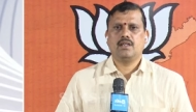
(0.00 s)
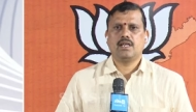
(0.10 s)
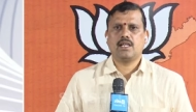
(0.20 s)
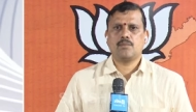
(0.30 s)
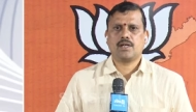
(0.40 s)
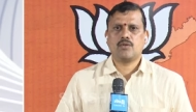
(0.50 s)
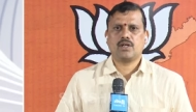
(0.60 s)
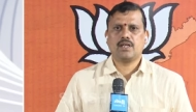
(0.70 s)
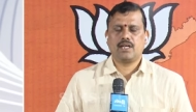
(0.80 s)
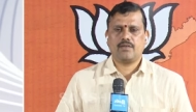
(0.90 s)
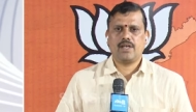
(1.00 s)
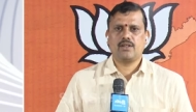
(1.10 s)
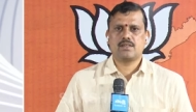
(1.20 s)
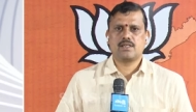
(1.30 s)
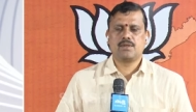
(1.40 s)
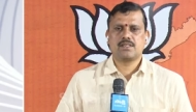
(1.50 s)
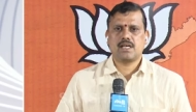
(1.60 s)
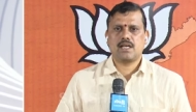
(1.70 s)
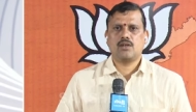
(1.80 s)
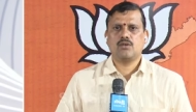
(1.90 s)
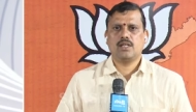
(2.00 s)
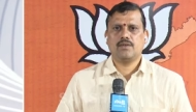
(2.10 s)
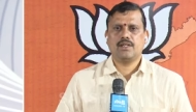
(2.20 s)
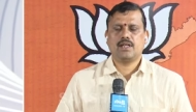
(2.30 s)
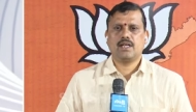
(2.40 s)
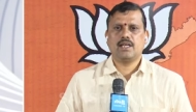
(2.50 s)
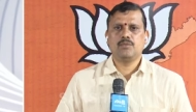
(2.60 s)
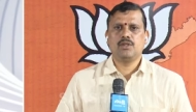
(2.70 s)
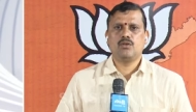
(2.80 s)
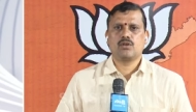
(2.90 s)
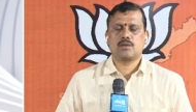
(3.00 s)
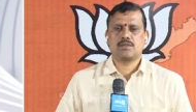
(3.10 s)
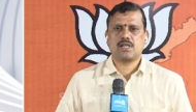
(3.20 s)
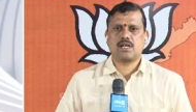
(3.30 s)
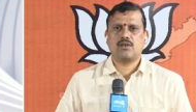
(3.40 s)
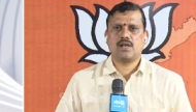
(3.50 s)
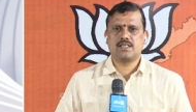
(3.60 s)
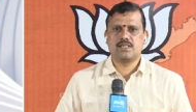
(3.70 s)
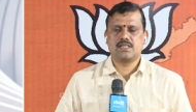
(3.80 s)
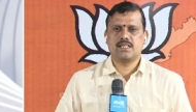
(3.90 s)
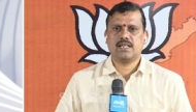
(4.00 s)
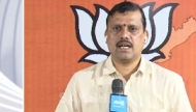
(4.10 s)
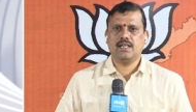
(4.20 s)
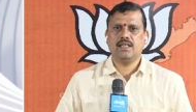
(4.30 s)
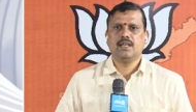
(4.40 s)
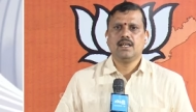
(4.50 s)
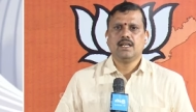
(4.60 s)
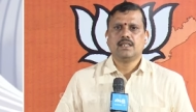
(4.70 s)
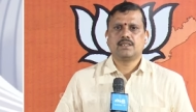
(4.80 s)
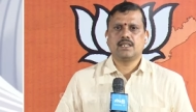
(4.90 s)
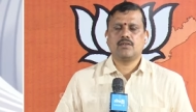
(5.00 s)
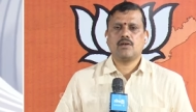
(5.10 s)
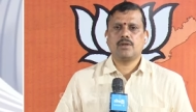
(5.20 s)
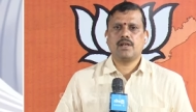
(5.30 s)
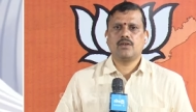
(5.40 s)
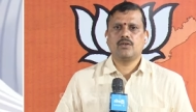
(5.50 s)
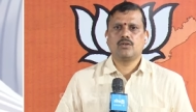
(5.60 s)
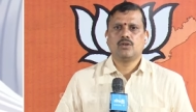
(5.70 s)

దాదాపుగా ఒక ఇరవై ఐదు అసెంబ్లీ స్థానాలను అదేవిధంగా ఎనిమిది లోక్సభ స్థానాలను ఆశించింది కానీ చంద్రబాబు నాయుడు